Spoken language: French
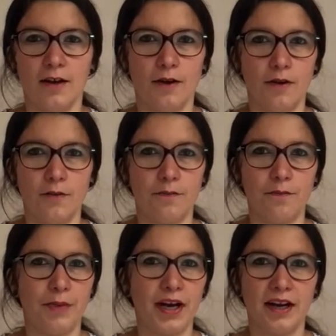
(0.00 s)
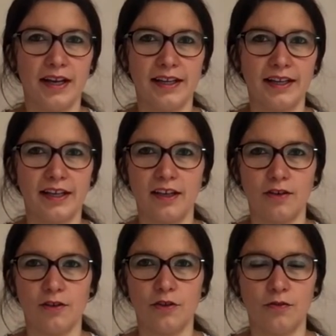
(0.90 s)
euh, pas à
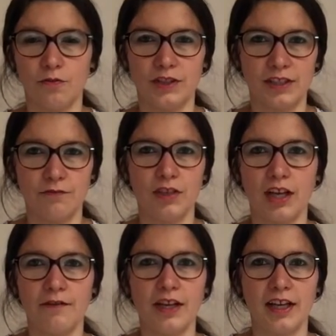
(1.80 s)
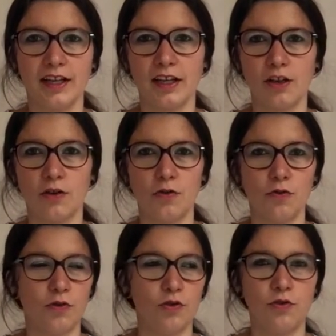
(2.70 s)
écrire enfin si vous n'arrivez à écrire
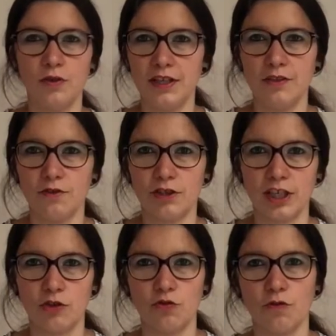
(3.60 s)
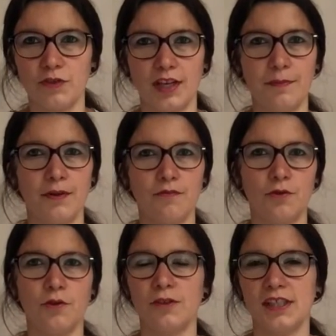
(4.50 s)
que deux lignes chaque jour vous n'allez pas vous
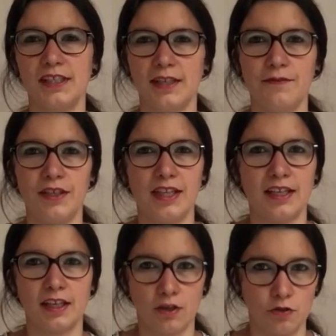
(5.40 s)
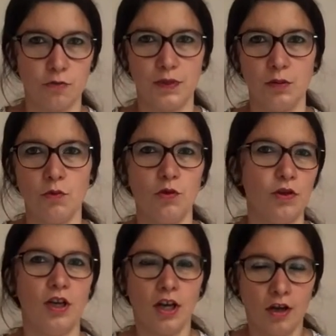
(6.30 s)
lancer le défi d'écrire 2000 mots
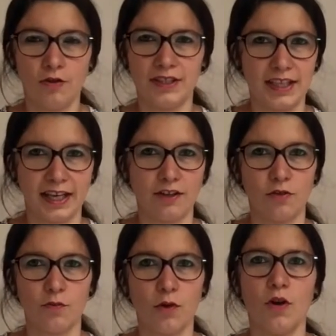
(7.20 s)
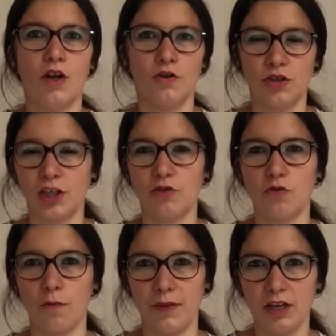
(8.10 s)
directement chaque
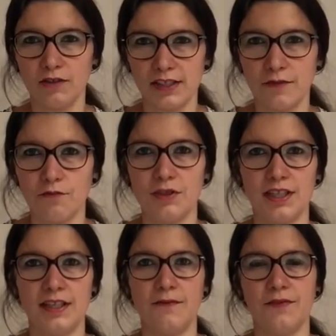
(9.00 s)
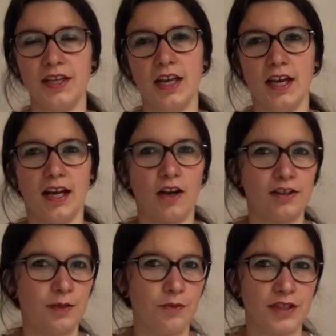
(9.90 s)
jour mais lancez-vous des défis alors
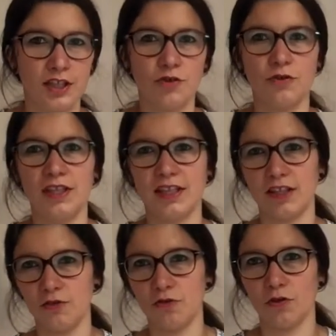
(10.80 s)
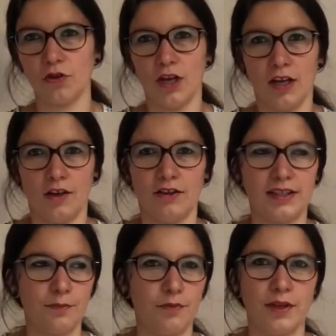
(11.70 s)
ça peut être des jeux d'écriture
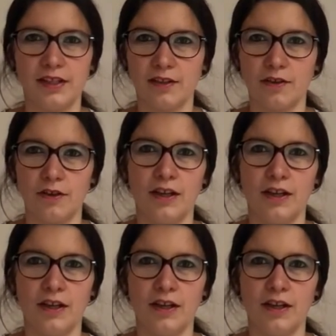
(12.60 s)
ça peut être